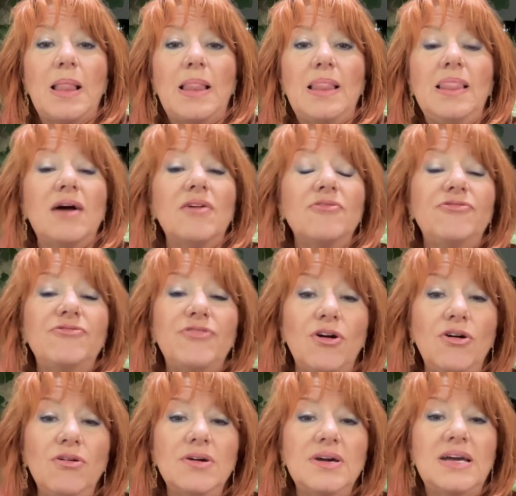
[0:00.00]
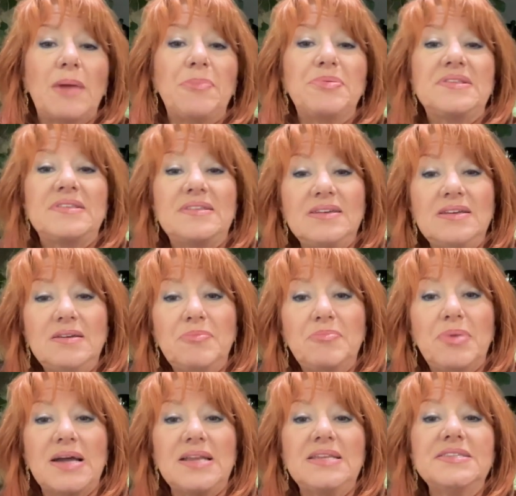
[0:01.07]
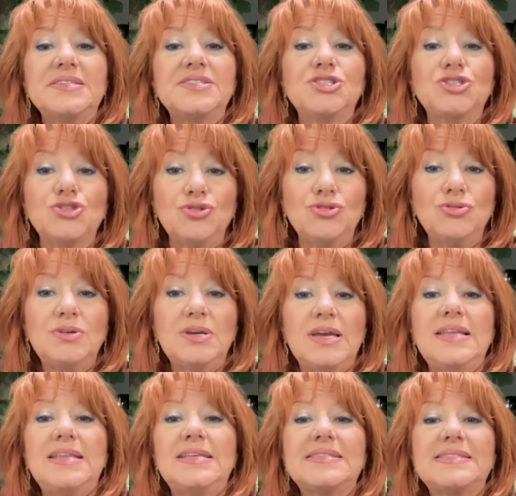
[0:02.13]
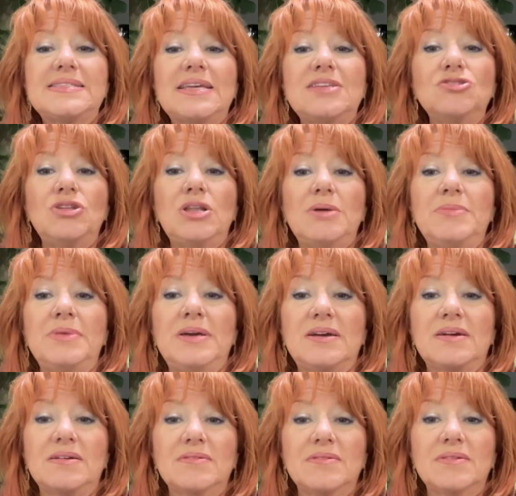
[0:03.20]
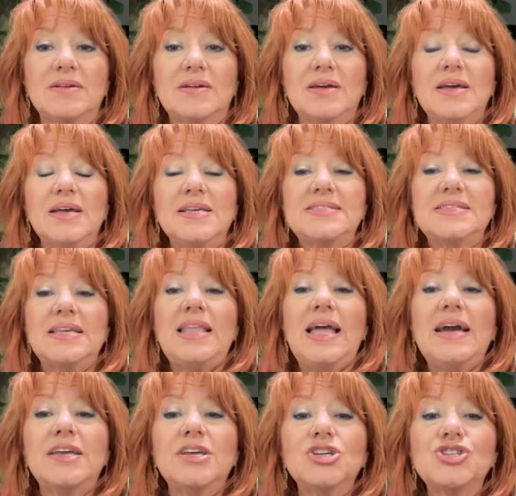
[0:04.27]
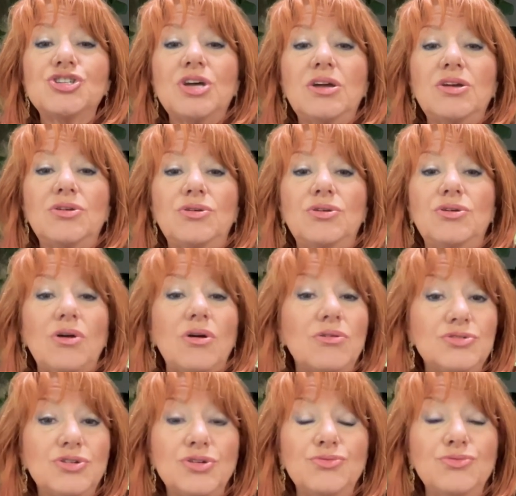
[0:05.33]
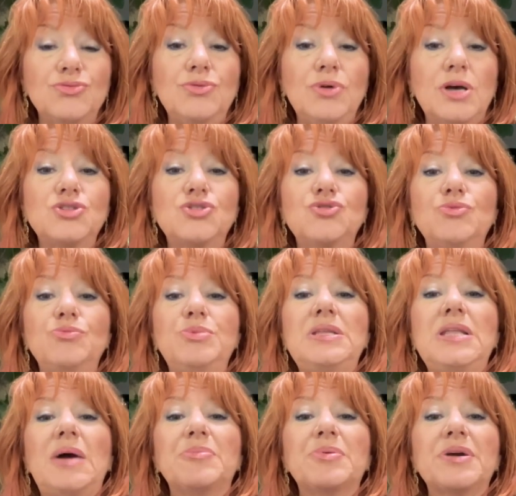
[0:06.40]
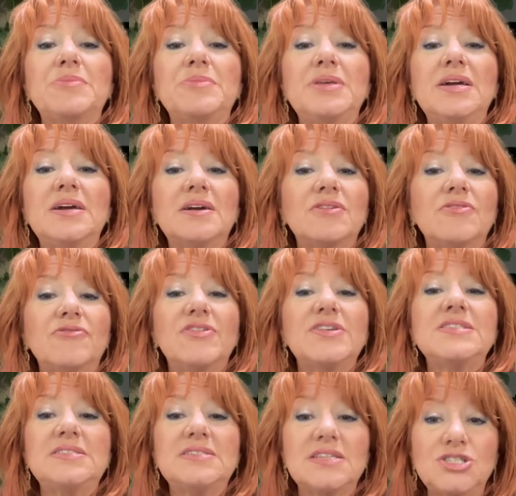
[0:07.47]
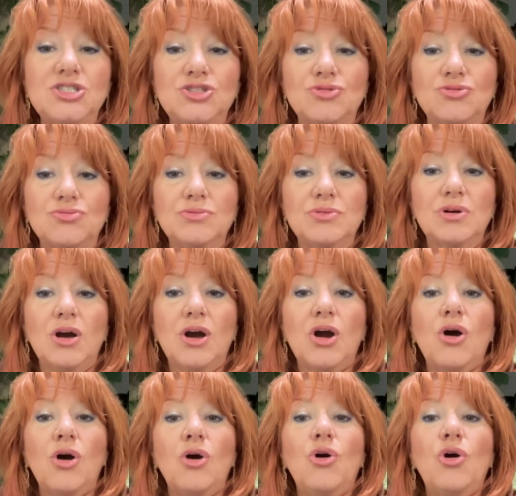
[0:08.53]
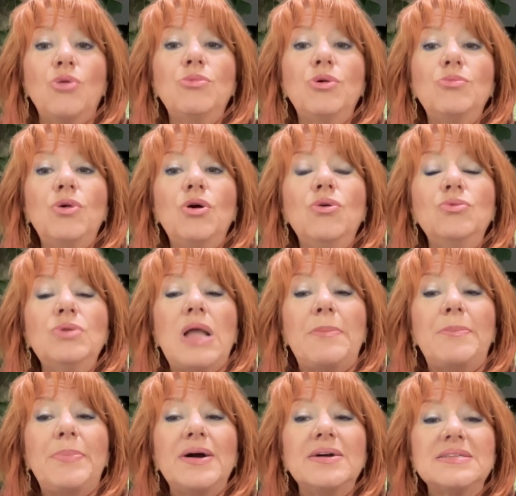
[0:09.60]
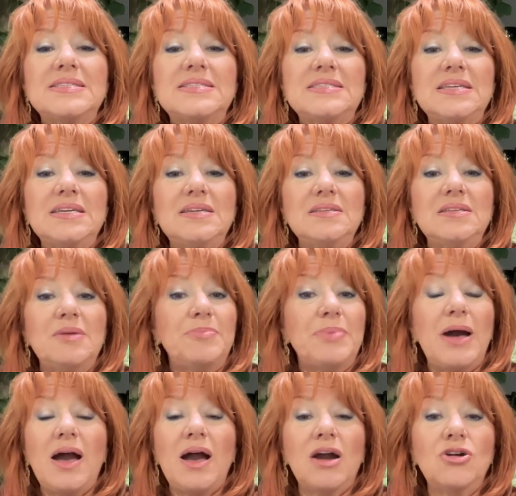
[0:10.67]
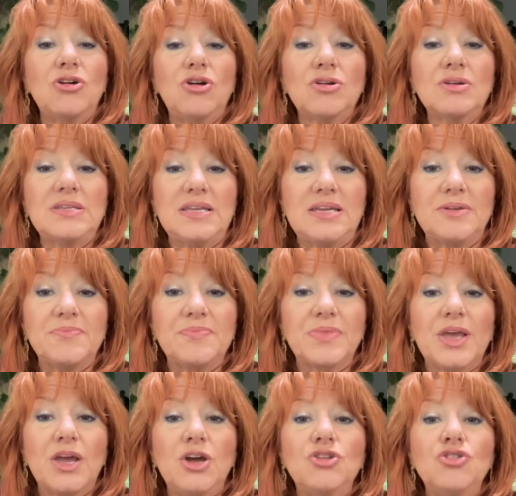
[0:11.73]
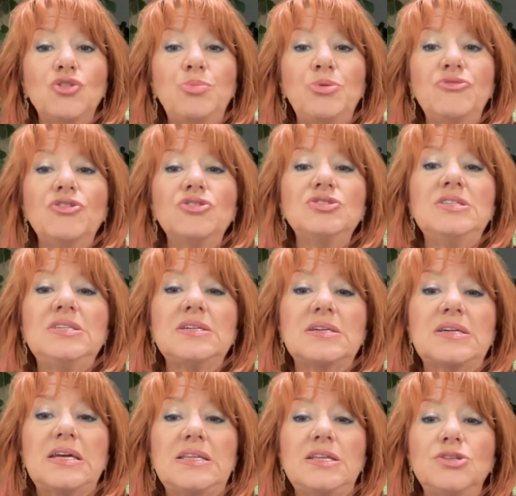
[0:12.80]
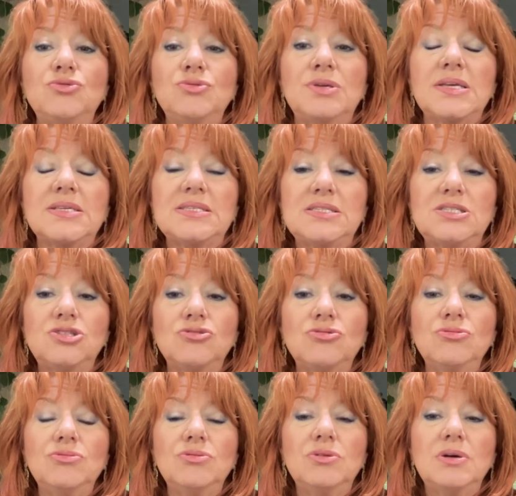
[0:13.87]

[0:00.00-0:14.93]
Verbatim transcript: l'enfant capté par les yeux et les seins de la mère. C'est là que chacun de nous a subi la première fascination. Au moment où la pensée n'est pas encore née, nous pouvons dire que l'éducation